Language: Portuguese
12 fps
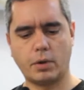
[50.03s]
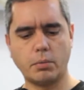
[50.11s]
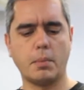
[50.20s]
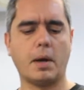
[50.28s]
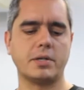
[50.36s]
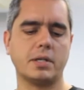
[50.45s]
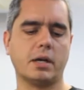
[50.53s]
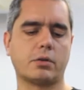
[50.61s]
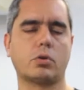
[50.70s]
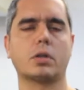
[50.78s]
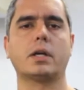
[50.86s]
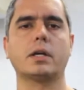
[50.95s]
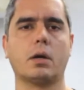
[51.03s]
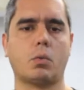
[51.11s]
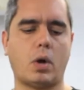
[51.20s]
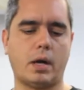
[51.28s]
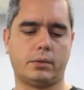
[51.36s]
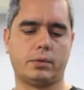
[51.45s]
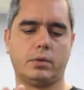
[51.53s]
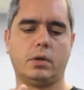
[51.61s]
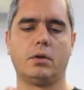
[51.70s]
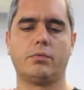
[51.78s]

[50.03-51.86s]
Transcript: Vamos imaginar que só tem a quatro,